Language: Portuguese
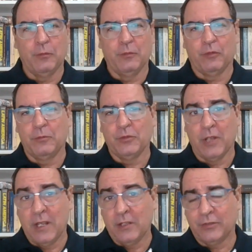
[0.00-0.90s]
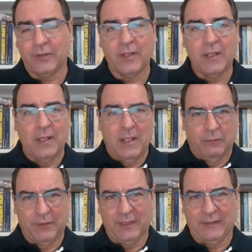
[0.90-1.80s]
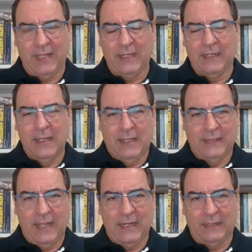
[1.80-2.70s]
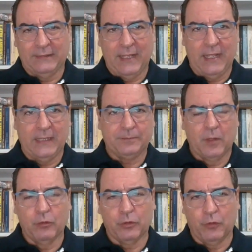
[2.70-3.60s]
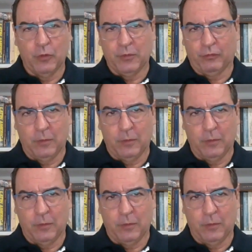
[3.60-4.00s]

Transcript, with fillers: você tem na Inglaterra os filmes sobre o